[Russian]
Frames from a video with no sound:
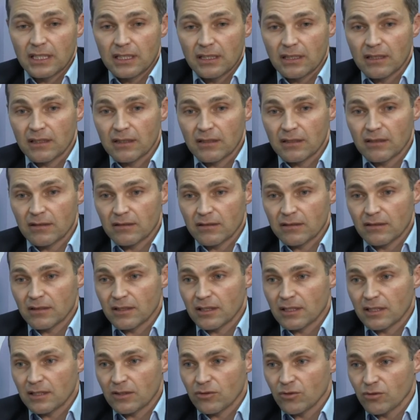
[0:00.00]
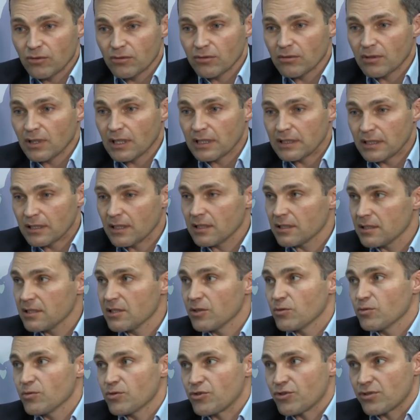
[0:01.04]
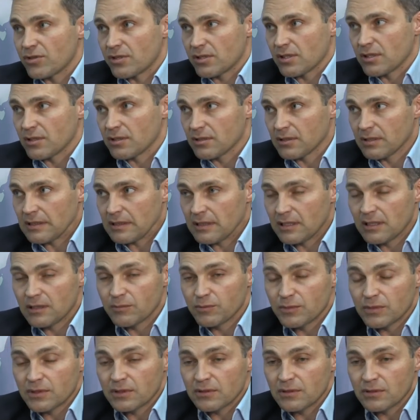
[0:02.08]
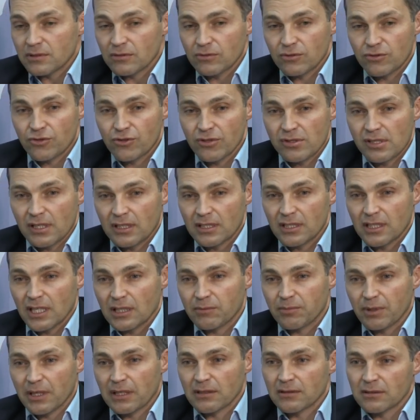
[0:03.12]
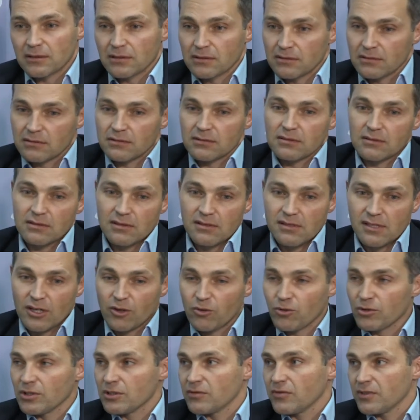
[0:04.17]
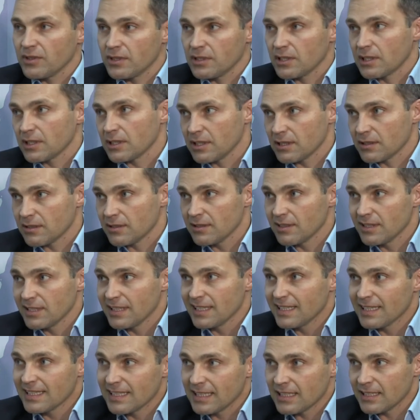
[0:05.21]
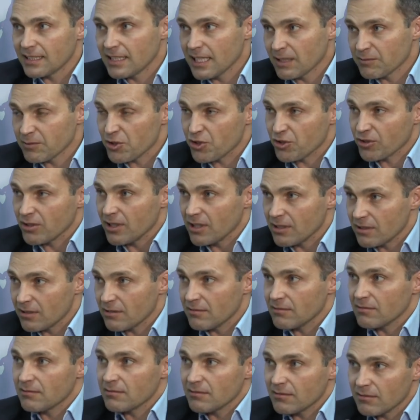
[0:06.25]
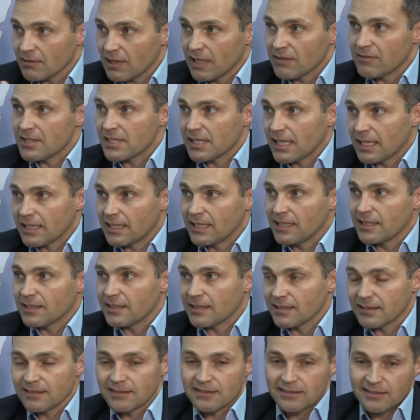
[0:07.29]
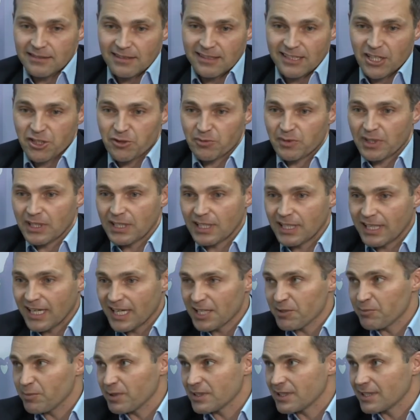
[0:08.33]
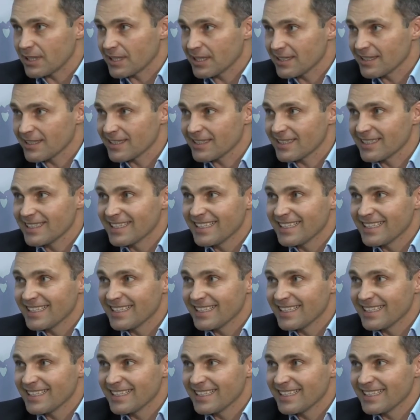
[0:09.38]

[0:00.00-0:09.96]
И, ну, они где учатся? Им учиться они, как правило, заходят в интернет, и там начинают ловить какие-то, скажем так, хайпы, тренды,